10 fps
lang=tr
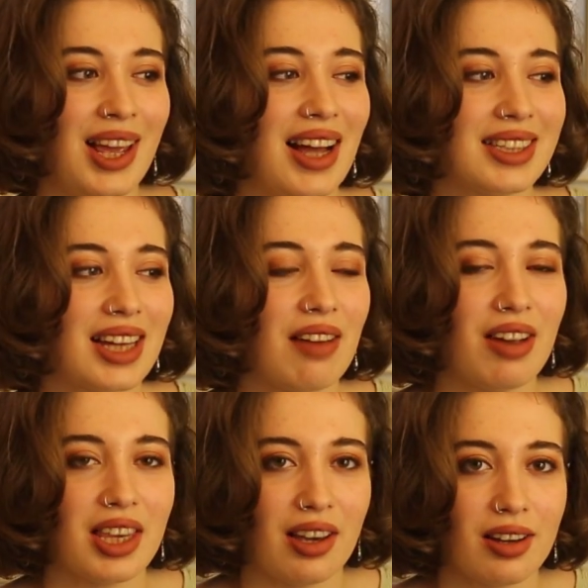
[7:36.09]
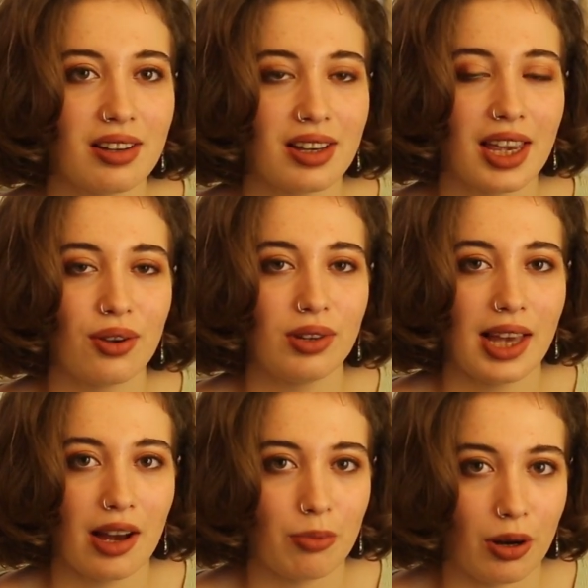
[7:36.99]
En travaillant
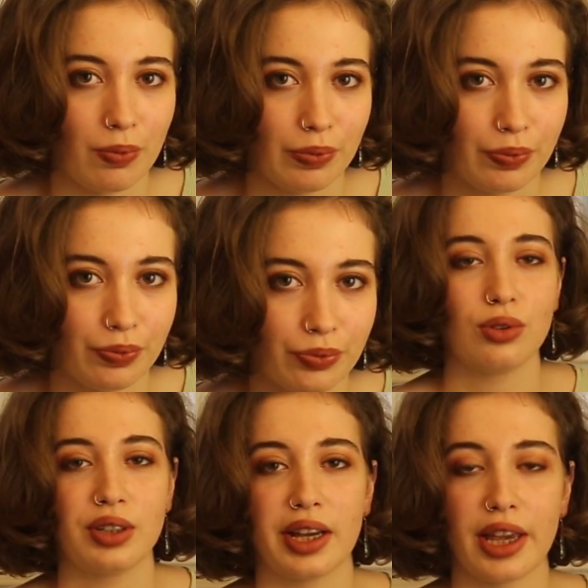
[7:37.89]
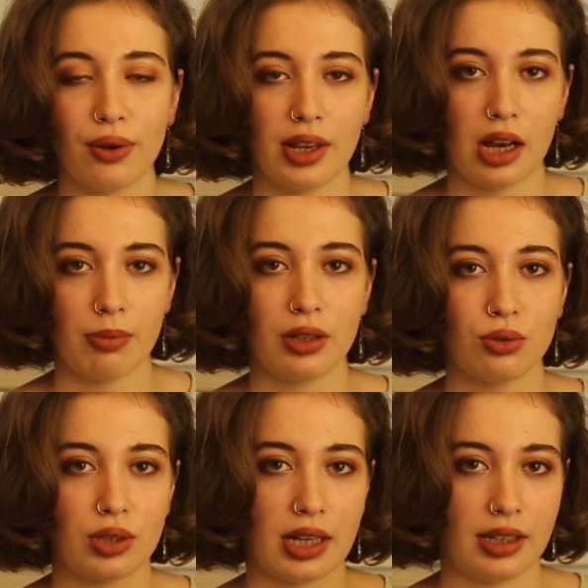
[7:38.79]
régulièrement. Régulièrement
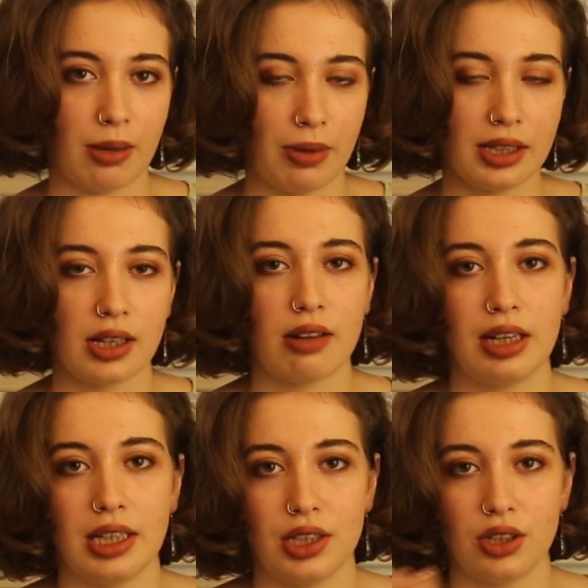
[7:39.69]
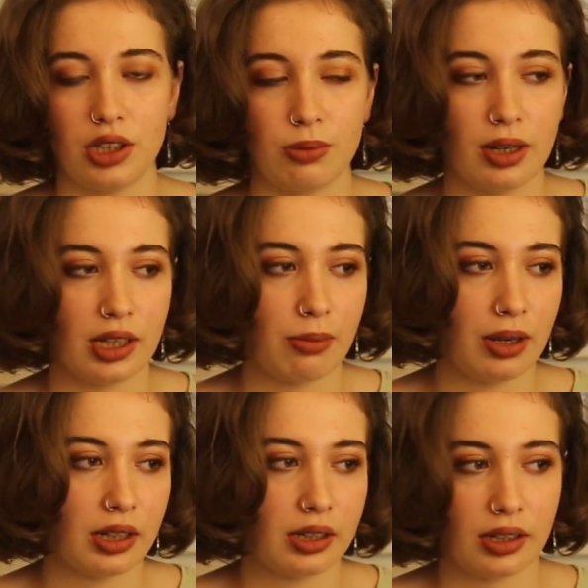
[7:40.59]
düzenli demek. de çalışmak
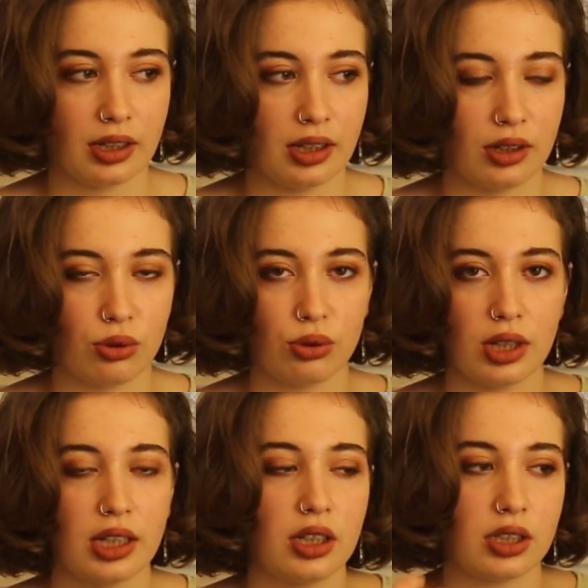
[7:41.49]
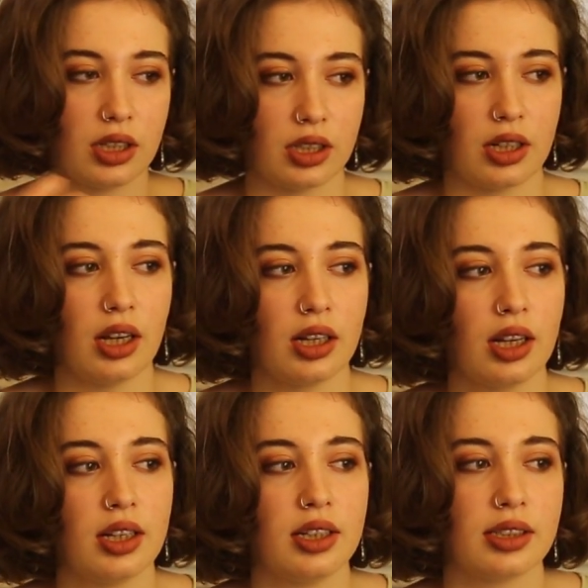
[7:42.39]
demek. Düzenli çalışarak
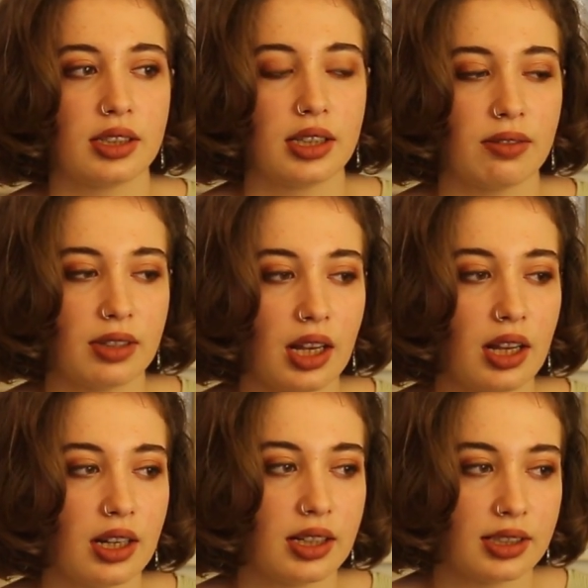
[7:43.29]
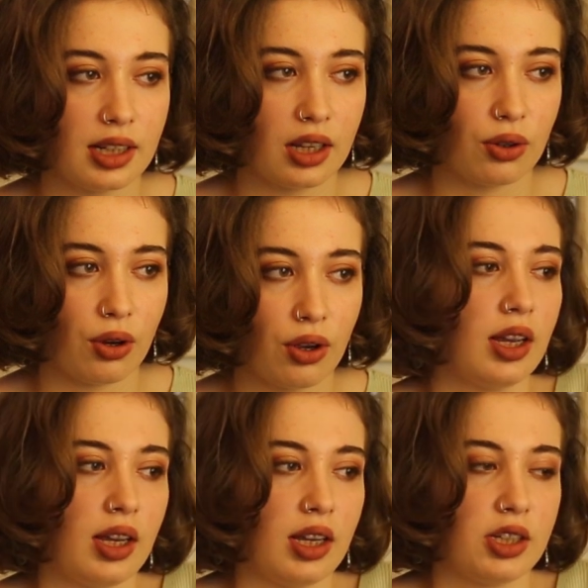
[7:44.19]
sınavına hazırlanıyor.
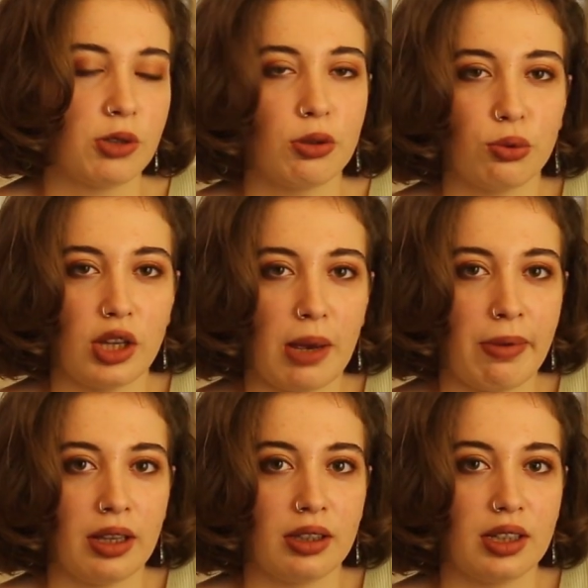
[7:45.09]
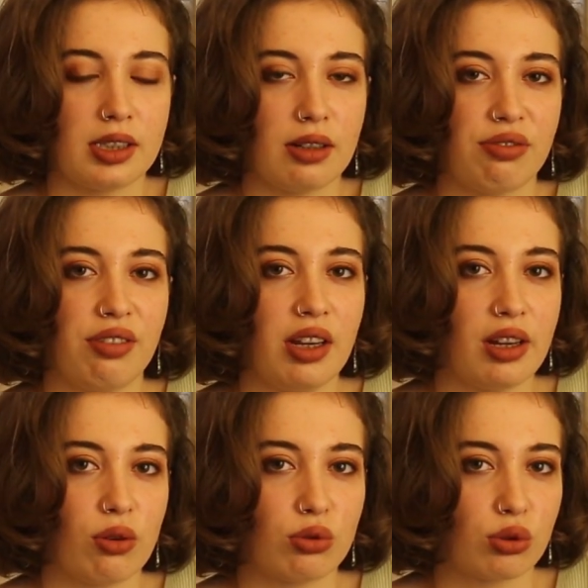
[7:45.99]
Şimdi burada hemen nasıl
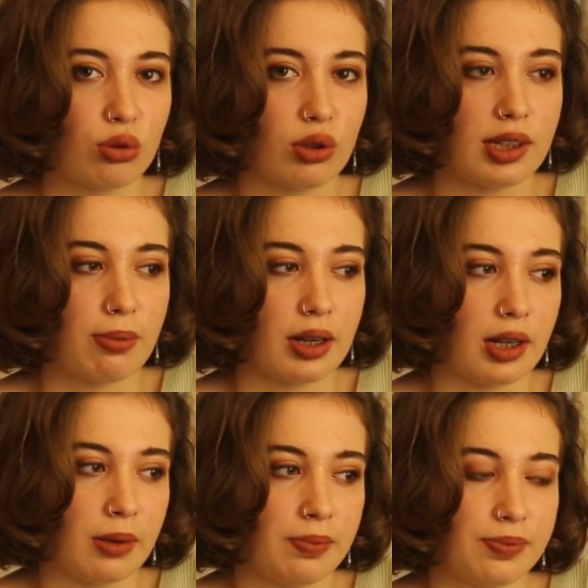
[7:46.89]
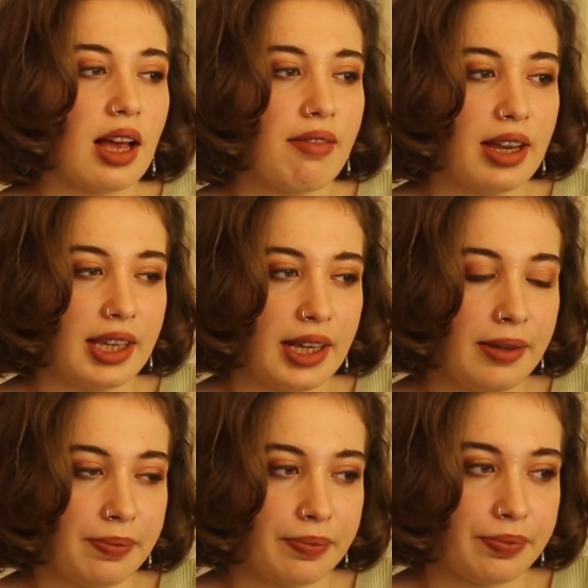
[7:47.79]
fiilin oluşturulduğuna bakalım. Travailler